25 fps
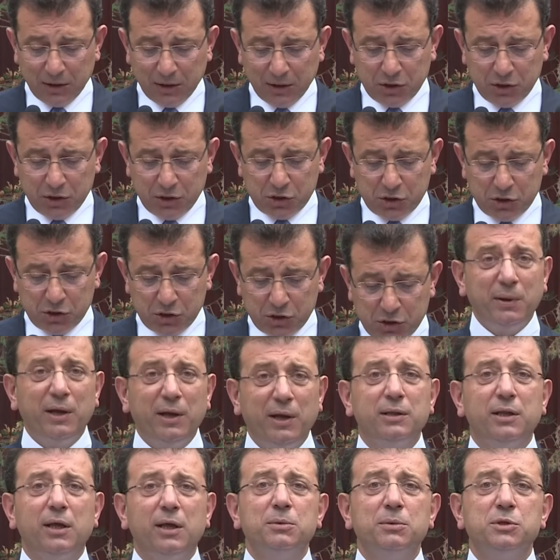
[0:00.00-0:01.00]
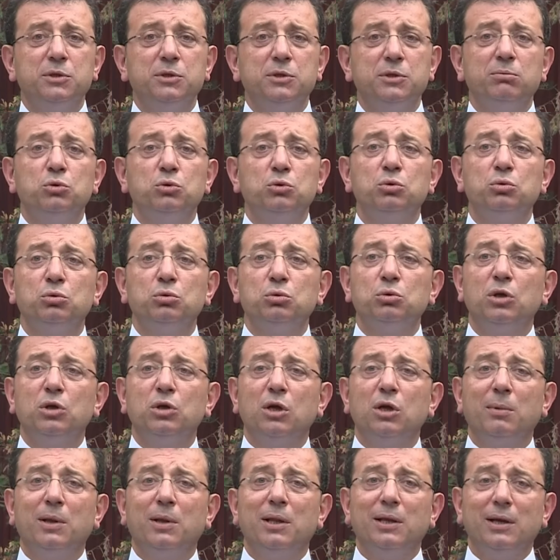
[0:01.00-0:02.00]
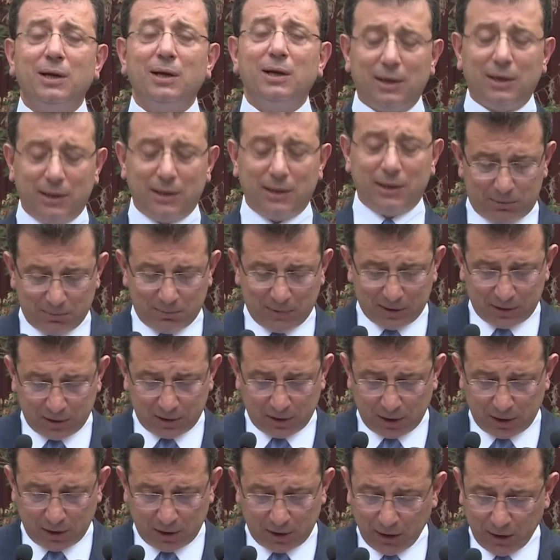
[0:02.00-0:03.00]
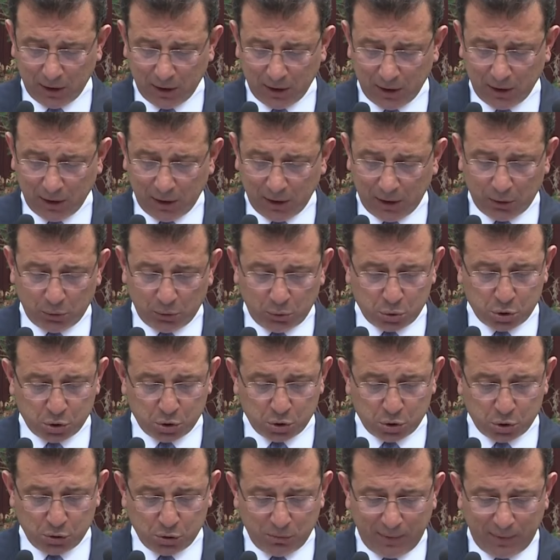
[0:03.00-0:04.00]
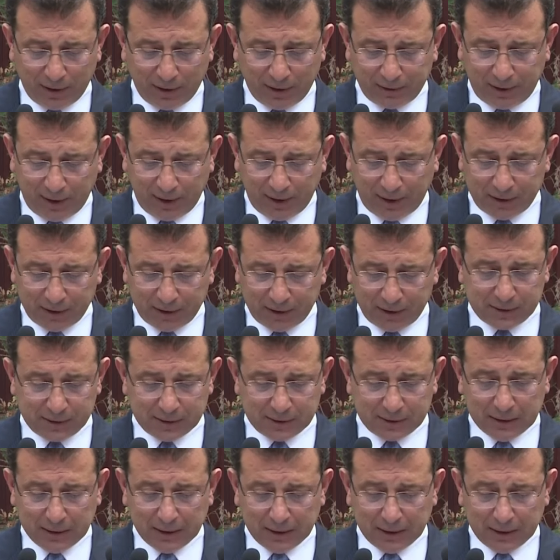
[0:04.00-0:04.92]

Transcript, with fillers: hiçbir beldemizin bu tür uygulamaları hak etmediğini e, düşünmekteyiz.